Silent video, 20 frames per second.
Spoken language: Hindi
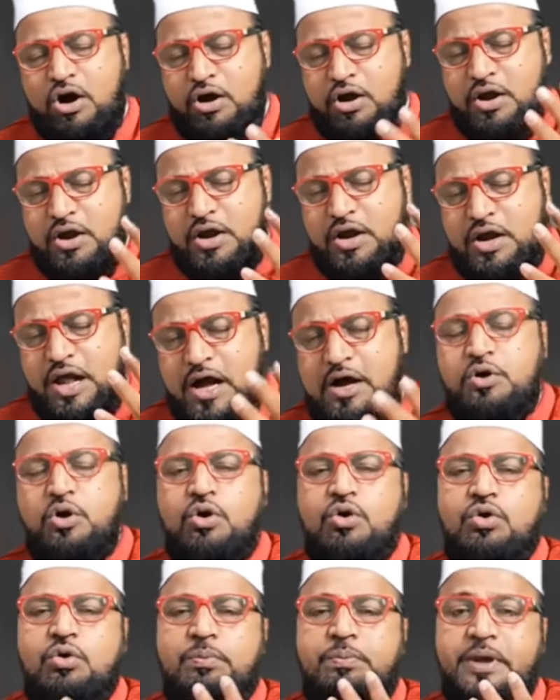और
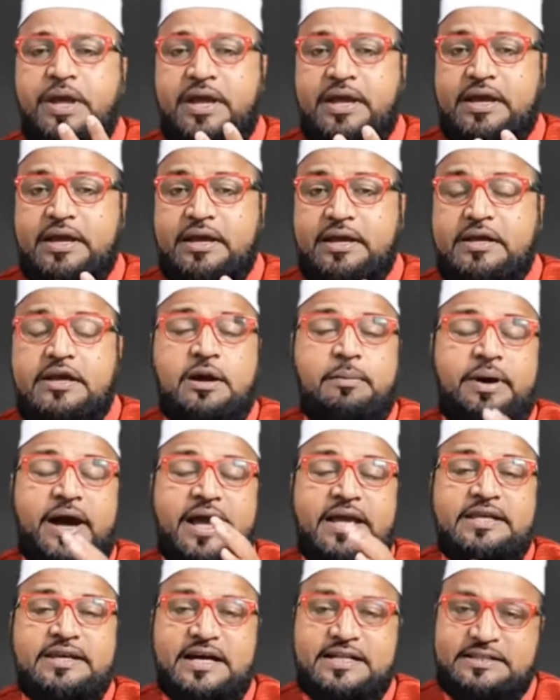लाखों रुपए
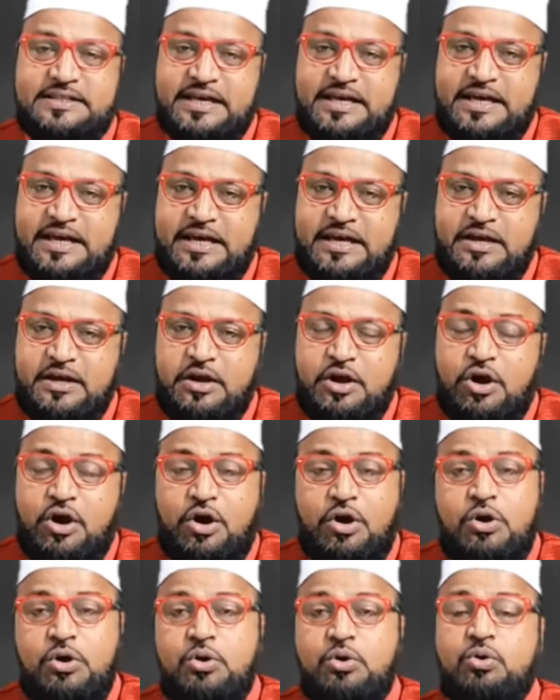कमाए जाते हैं
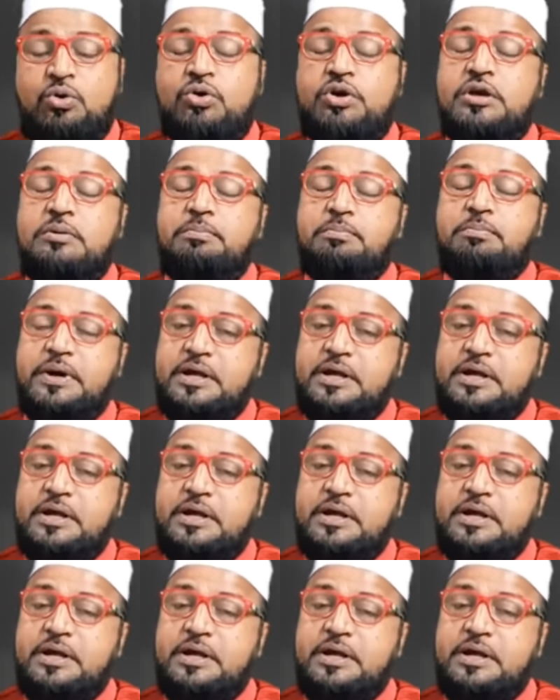और लोगों की